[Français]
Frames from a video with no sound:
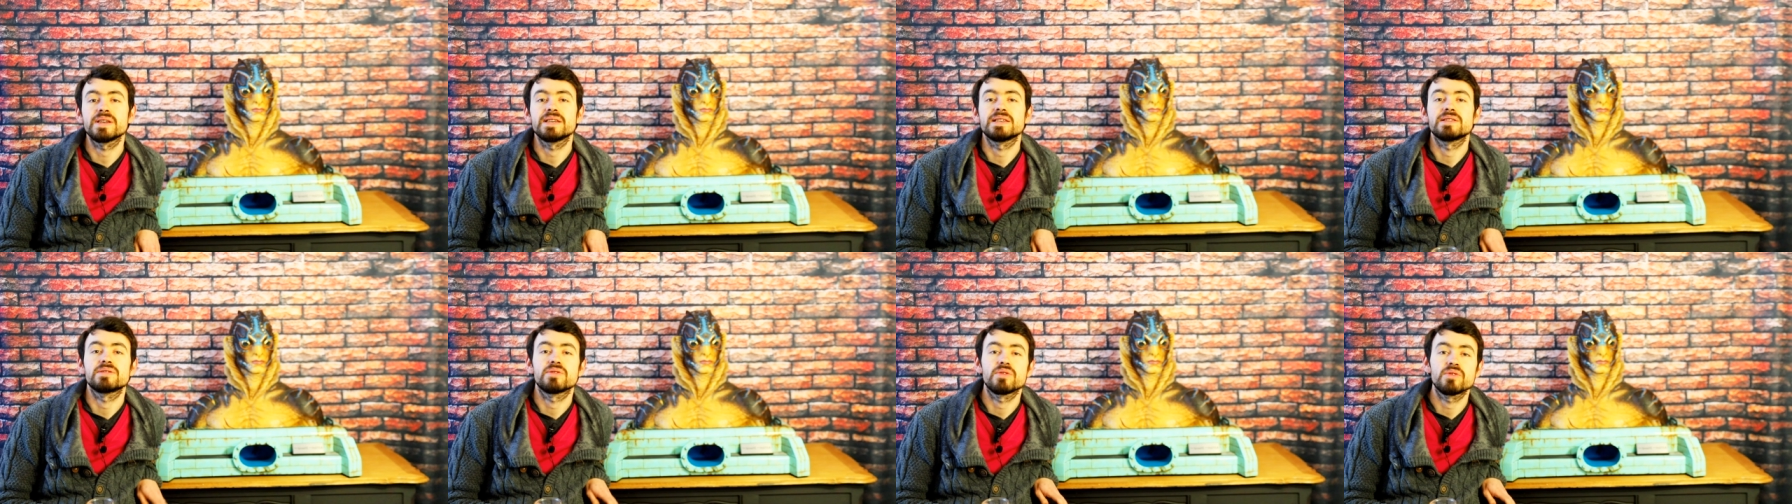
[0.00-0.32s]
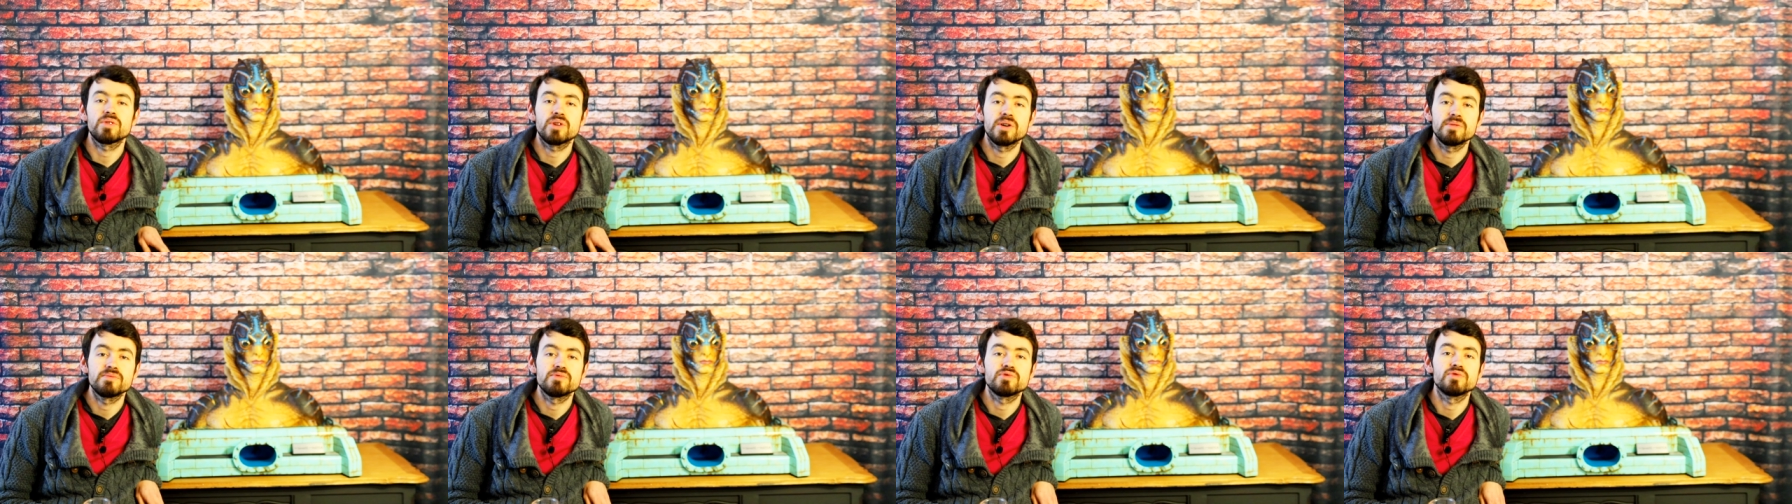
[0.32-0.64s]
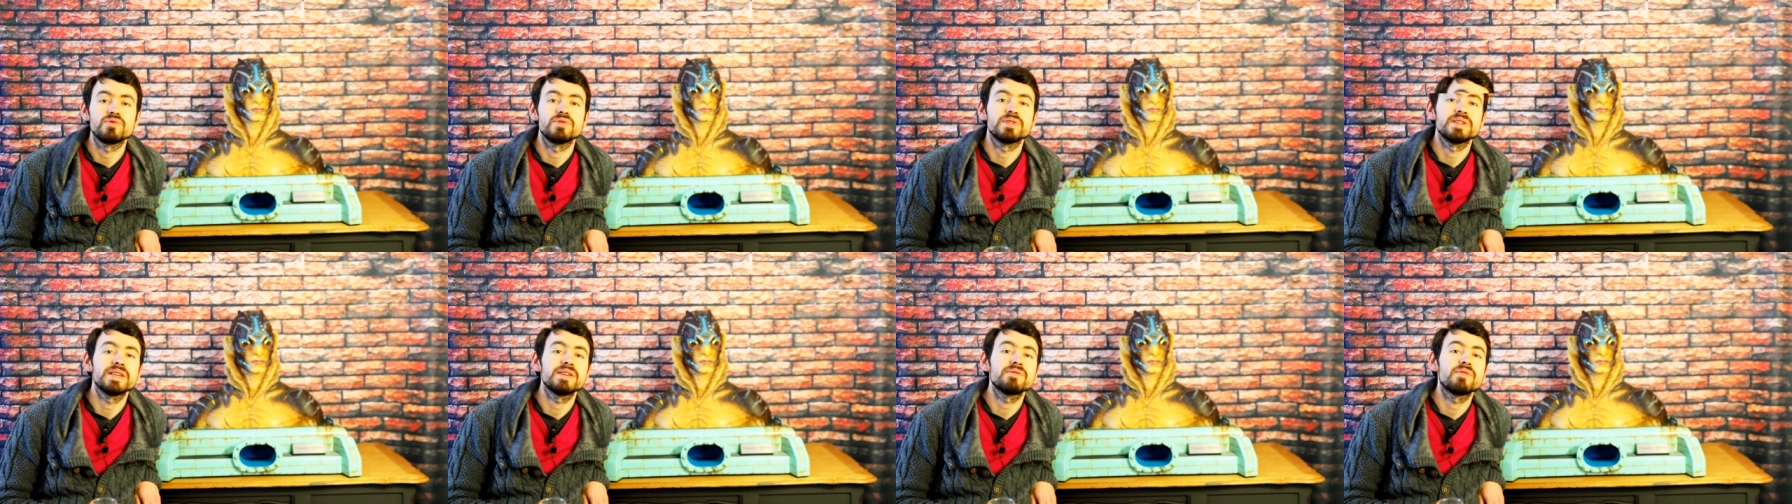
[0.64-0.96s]
Ils sont, comme je
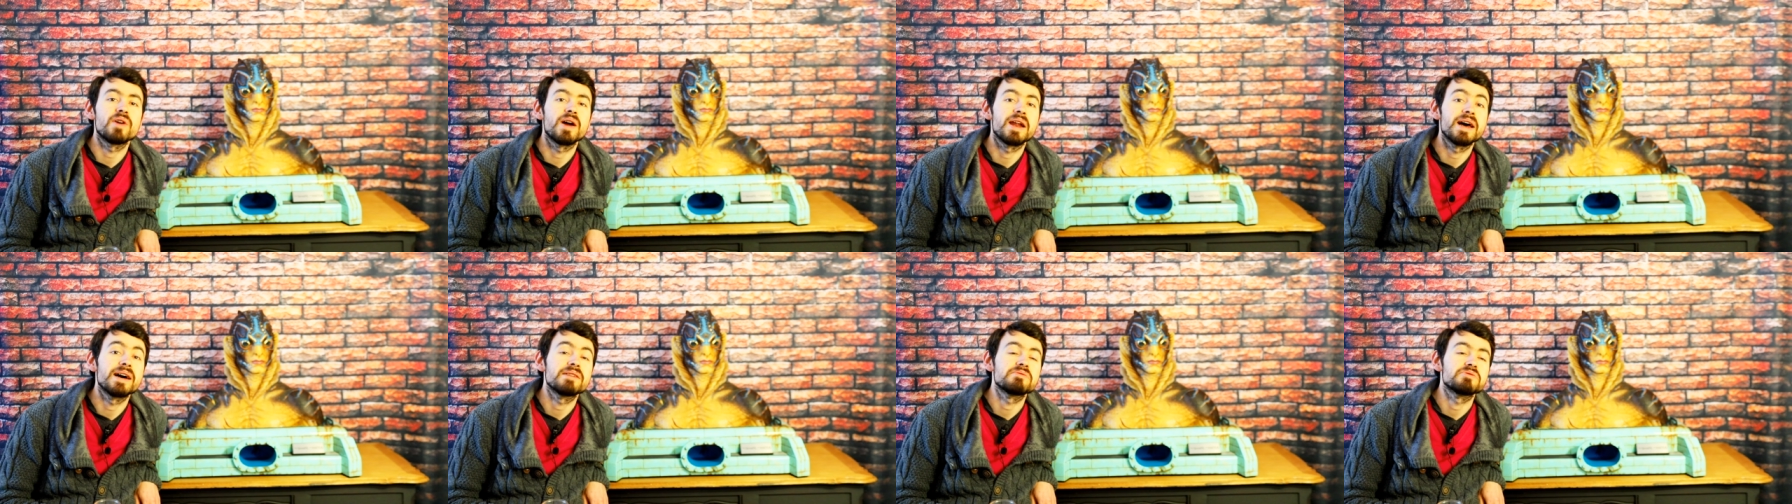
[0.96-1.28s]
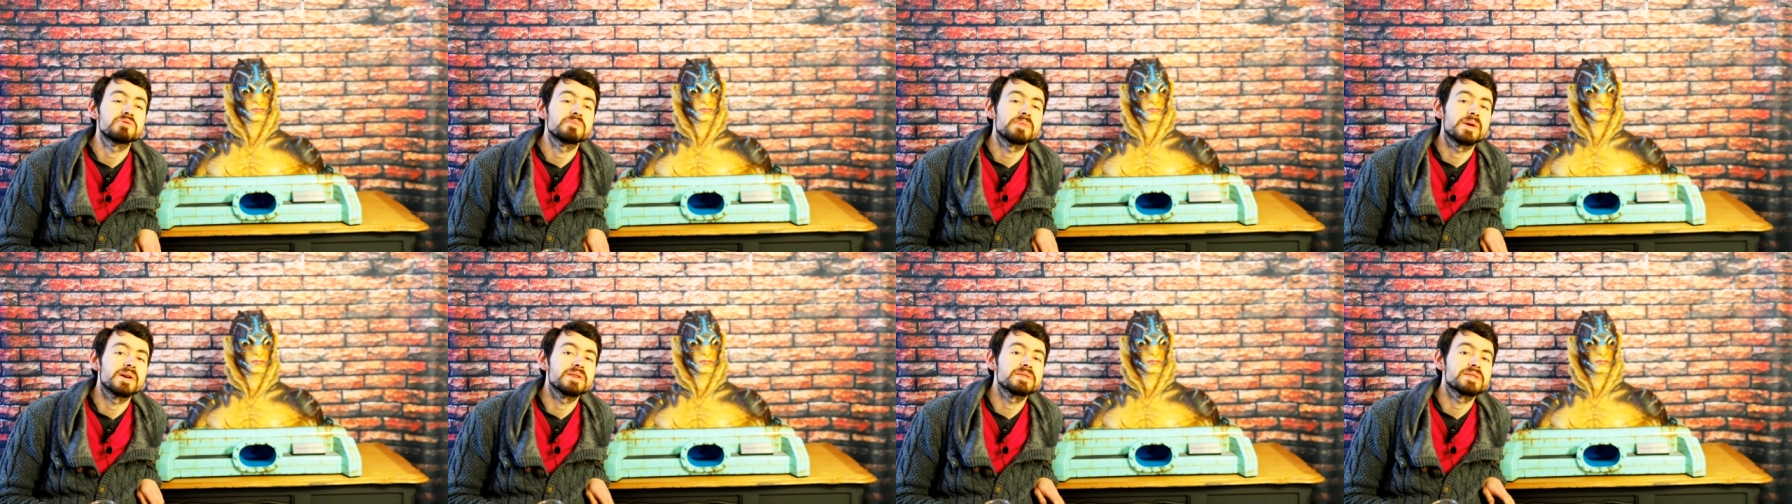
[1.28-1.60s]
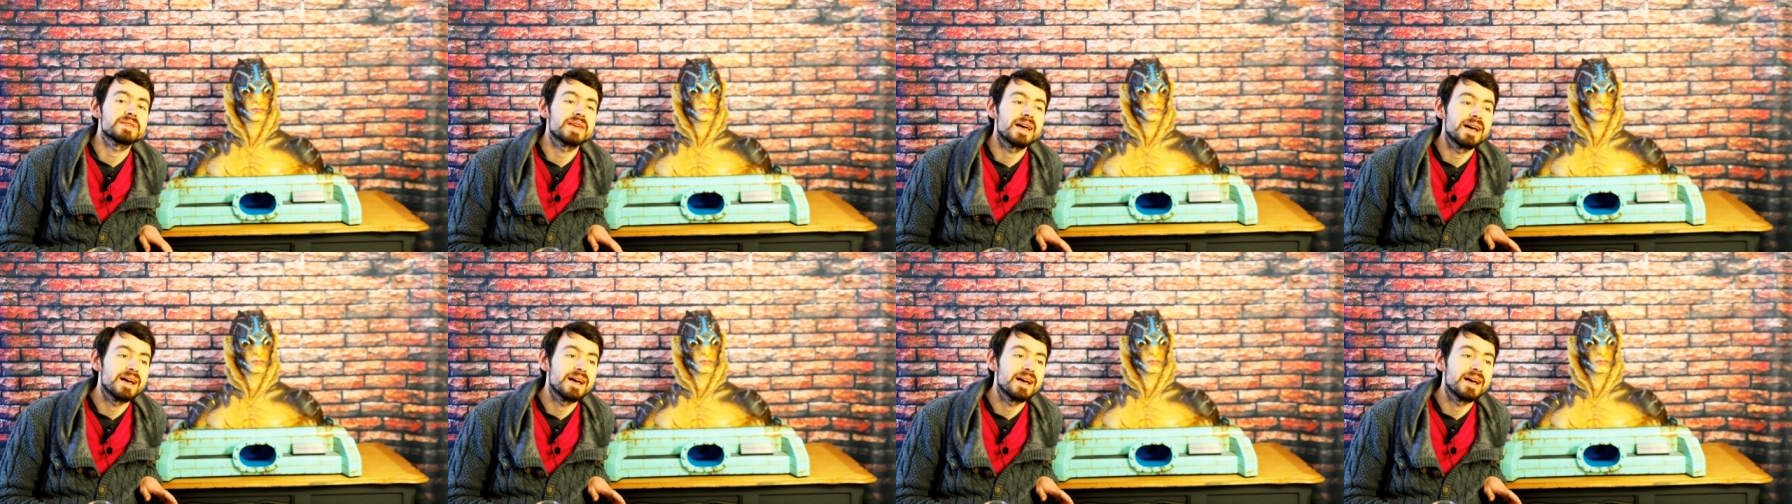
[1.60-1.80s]
vous le dis, voilà, je pense